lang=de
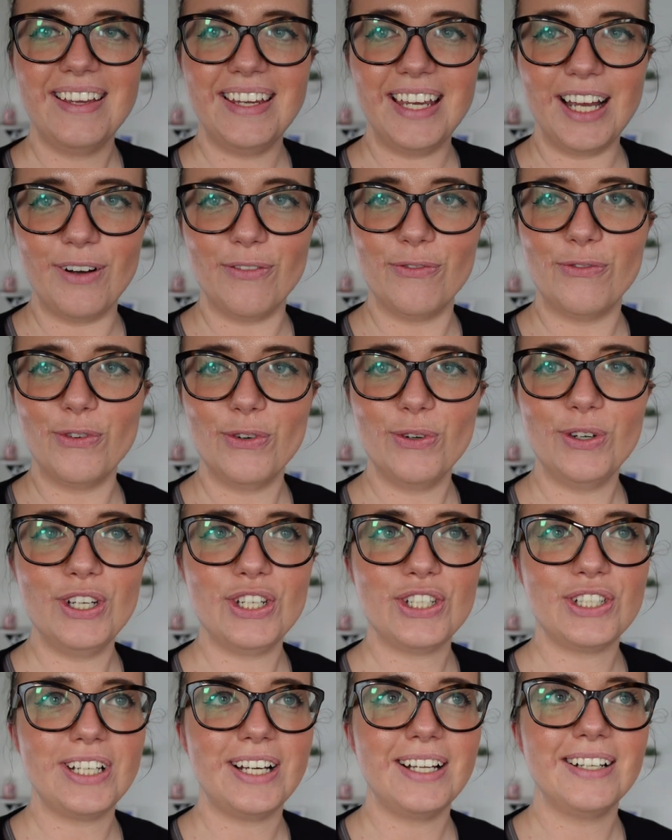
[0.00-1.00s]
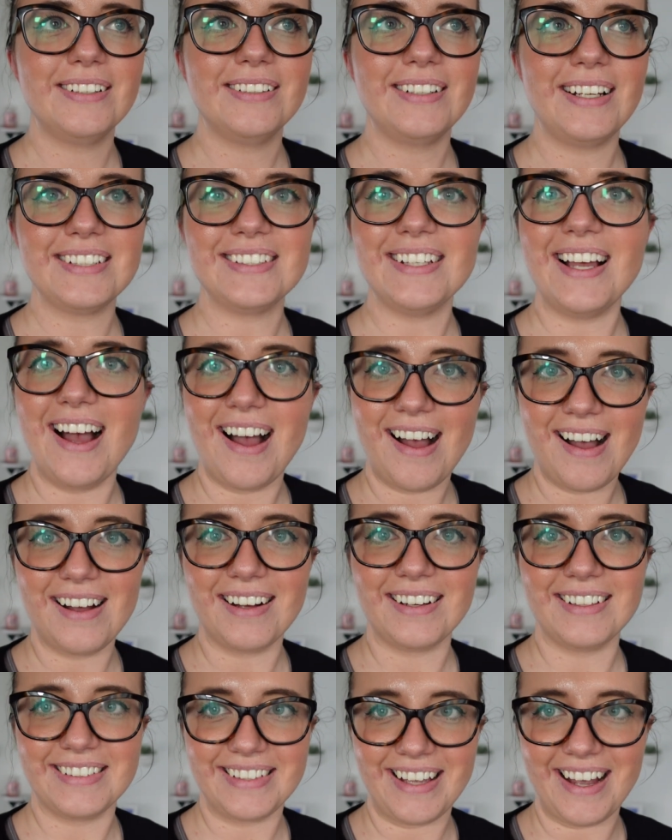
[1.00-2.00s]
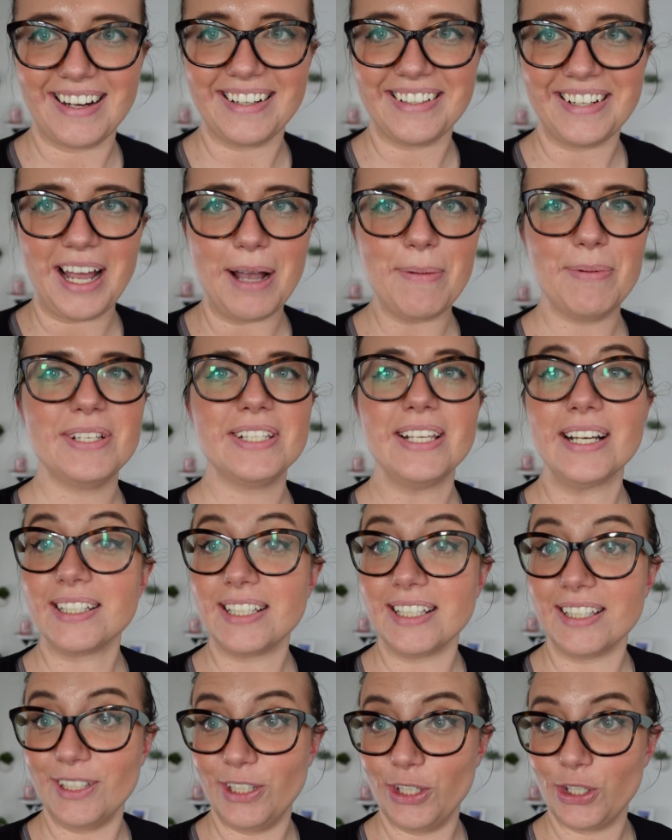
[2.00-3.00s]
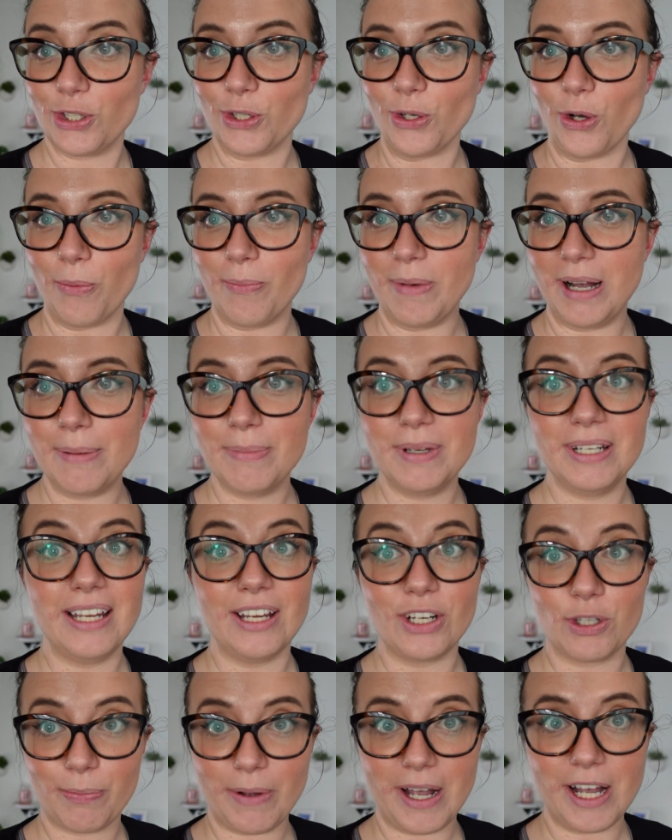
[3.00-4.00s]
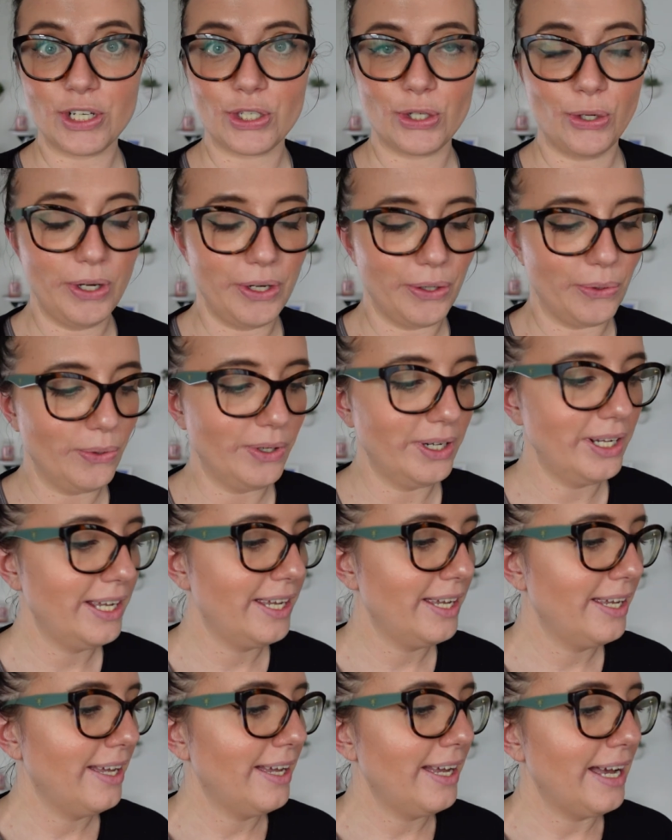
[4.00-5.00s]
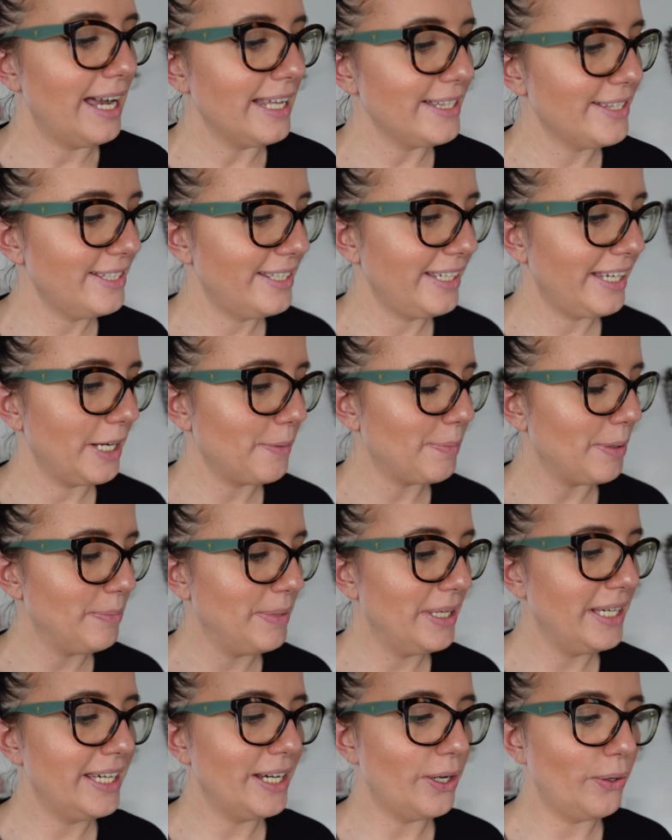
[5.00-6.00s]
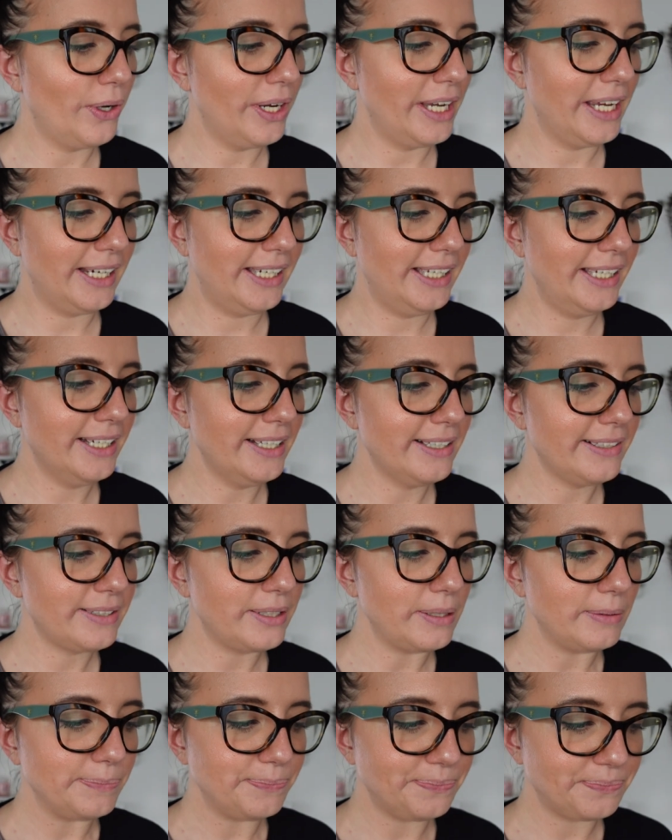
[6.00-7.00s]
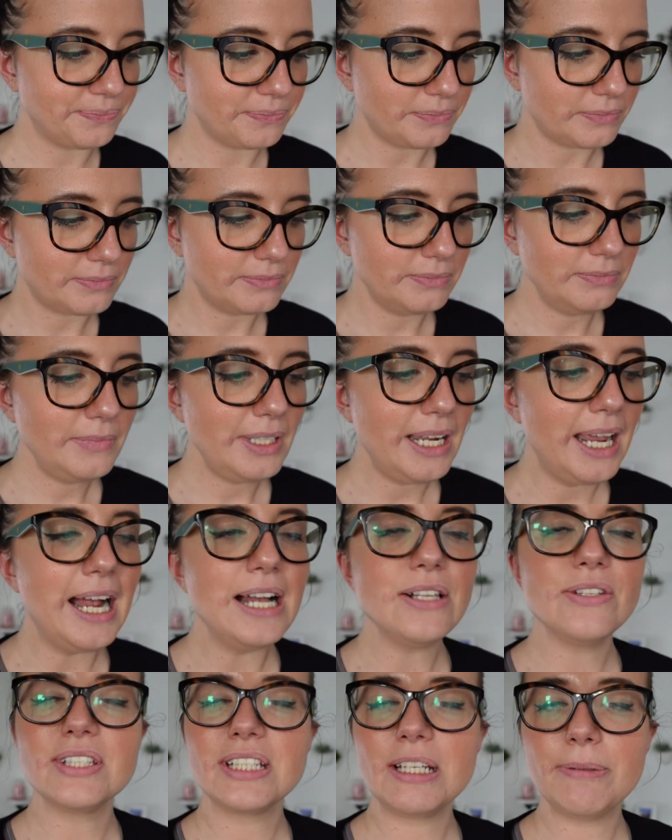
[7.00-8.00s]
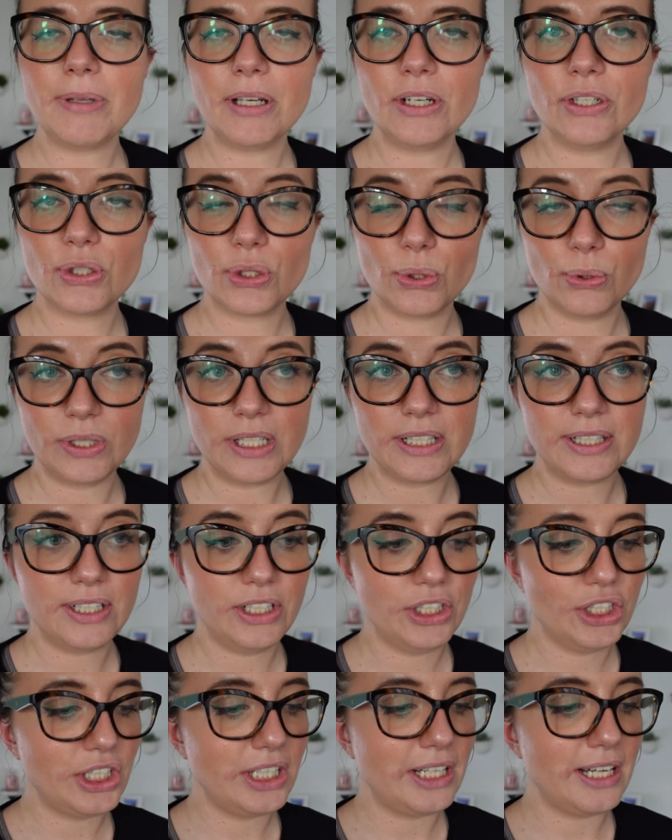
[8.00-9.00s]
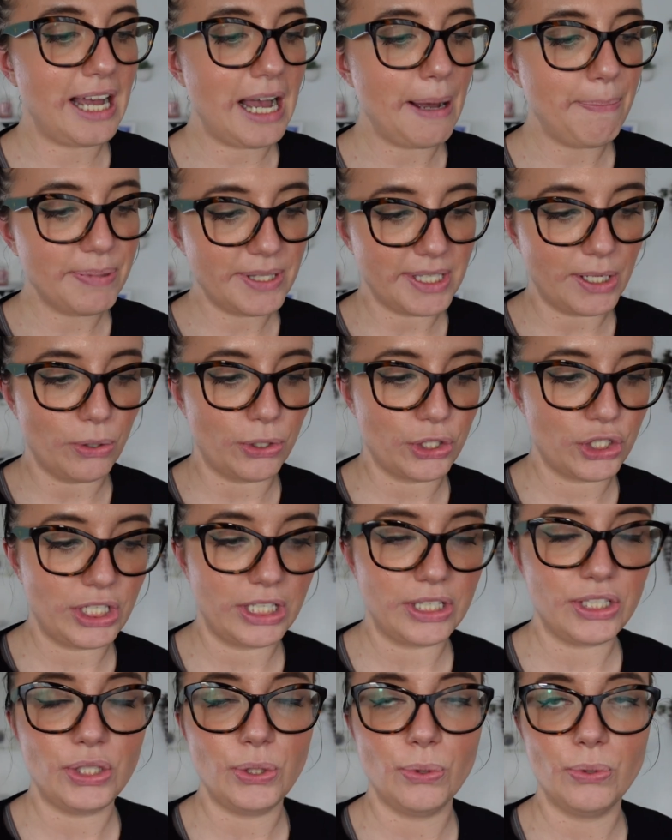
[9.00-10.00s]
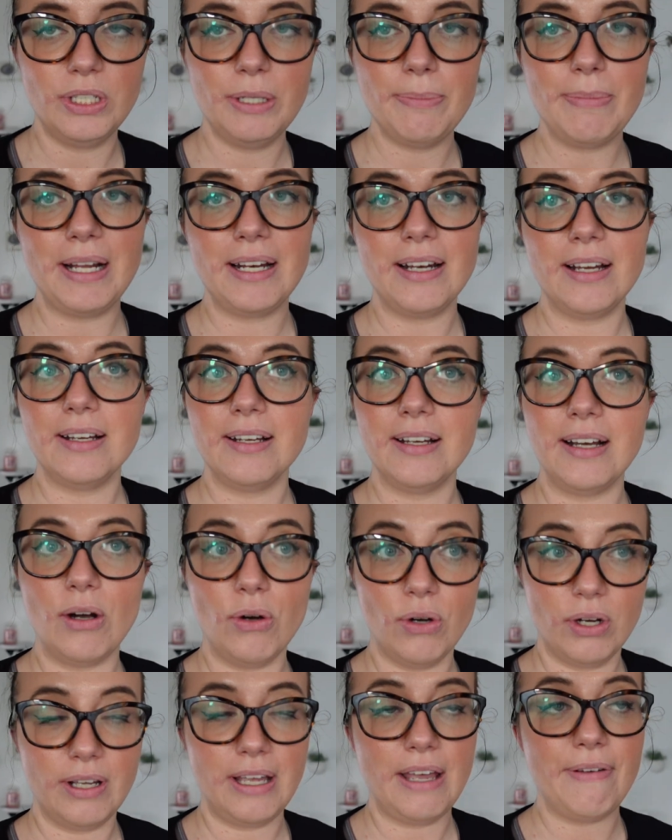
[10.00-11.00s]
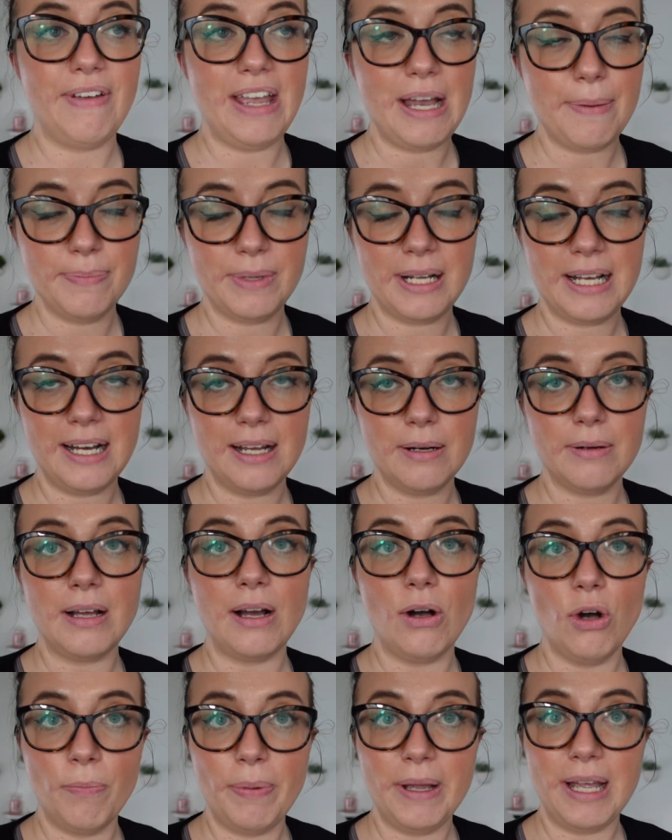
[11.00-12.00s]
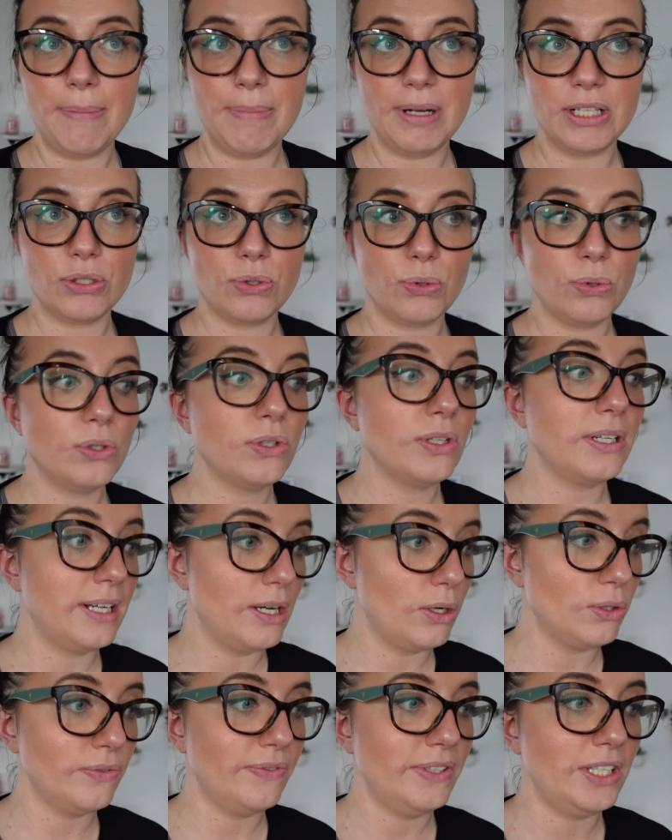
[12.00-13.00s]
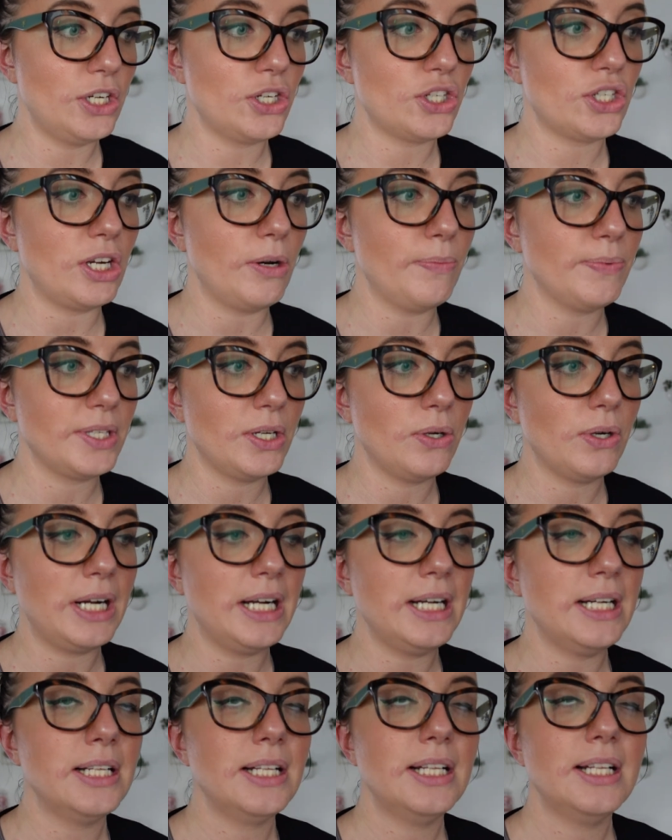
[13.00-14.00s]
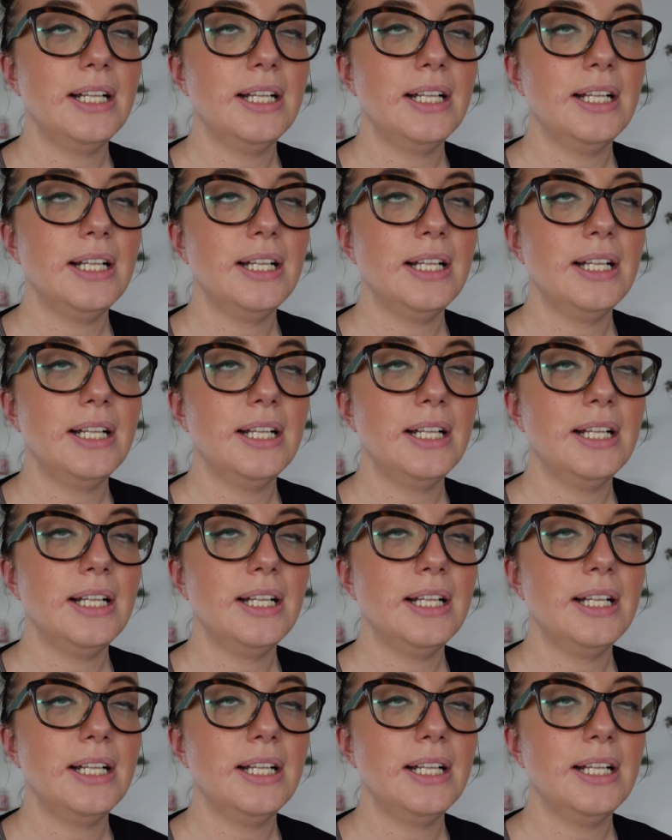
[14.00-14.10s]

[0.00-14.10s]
Ja, wo ich dann das A gesagt habe, ich sage es jetzt nicht nochmal mit der Sprachsteuerung, hat sie direkt bei mir hier auch reagiert. Also es gibt eine zusätzliche Absaugstation, die man äh, auch erwerben kann, auch bei Amazon, genauso wie den Staubsauger.